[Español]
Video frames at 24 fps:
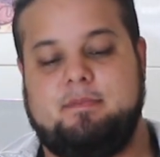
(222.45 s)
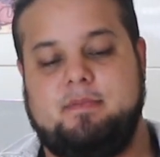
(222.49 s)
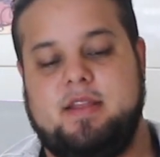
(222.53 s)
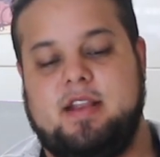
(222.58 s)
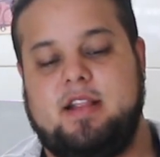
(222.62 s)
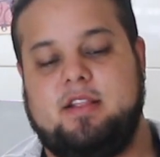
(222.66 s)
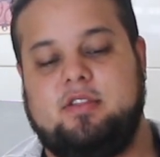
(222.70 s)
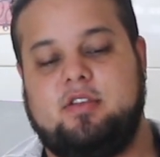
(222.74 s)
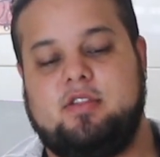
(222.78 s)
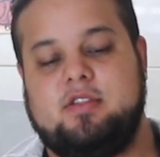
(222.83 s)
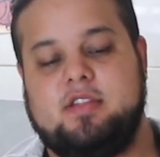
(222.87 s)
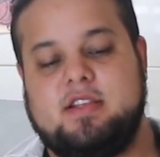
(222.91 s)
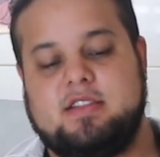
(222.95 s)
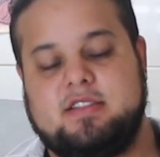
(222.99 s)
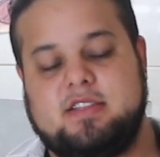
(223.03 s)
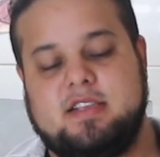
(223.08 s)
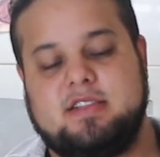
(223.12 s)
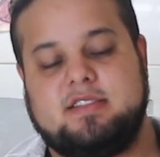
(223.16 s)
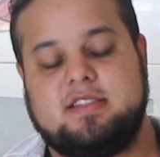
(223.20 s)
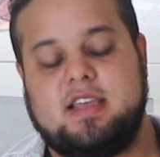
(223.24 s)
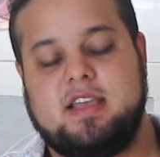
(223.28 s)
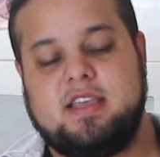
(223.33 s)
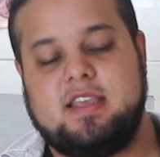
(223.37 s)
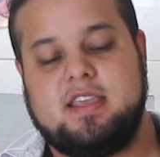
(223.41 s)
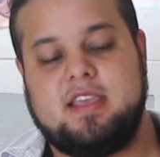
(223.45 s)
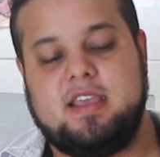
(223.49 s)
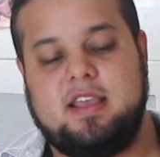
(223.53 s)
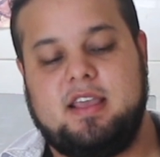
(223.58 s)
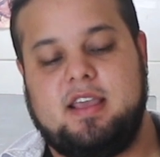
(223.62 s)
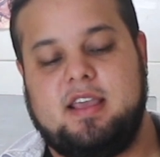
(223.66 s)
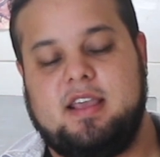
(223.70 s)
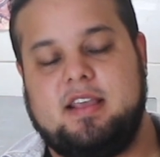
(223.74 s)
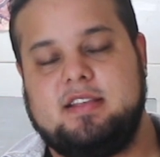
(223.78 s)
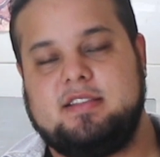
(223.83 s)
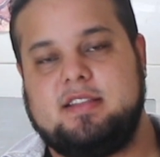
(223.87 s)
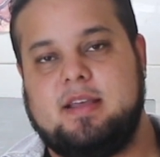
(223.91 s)
miren, donde está aquí
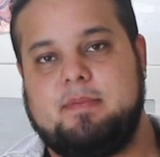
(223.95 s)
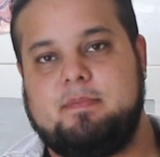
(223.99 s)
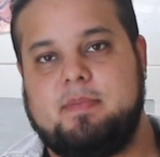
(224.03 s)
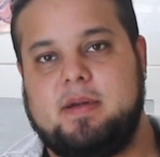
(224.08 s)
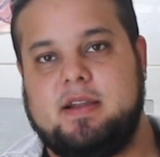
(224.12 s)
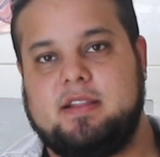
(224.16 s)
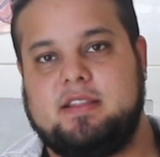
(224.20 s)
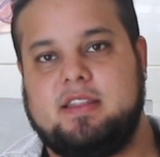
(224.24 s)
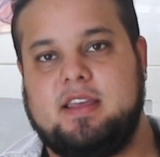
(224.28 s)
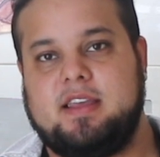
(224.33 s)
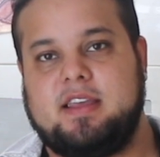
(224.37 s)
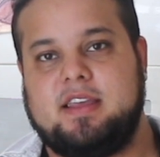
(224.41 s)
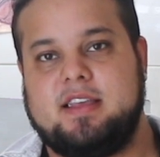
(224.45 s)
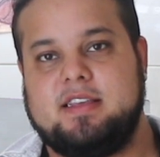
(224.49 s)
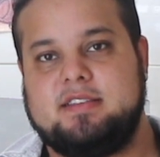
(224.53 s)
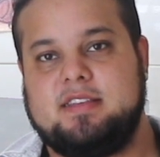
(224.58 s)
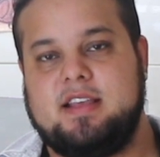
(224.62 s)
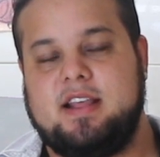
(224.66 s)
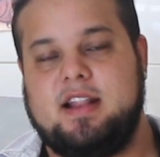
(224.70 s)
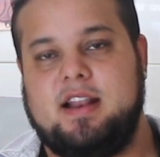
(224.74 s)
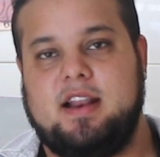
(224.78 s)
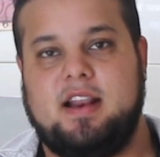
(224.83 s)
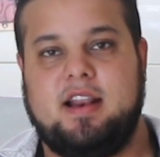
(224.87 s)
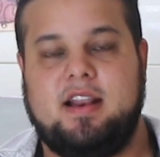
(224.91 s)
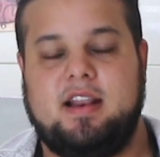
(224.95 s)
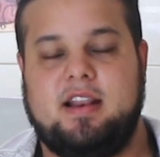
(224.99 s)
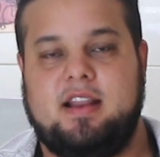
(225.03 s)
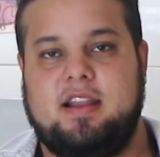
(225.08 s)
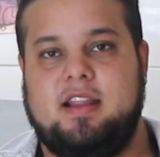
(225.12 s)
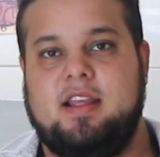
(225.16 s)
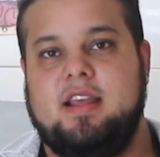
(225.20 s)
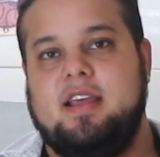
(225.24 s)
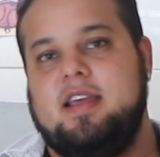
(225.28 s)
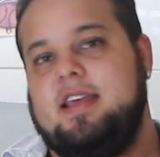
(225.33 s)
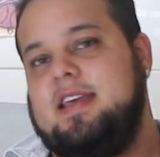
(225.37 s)
esta parte que es el,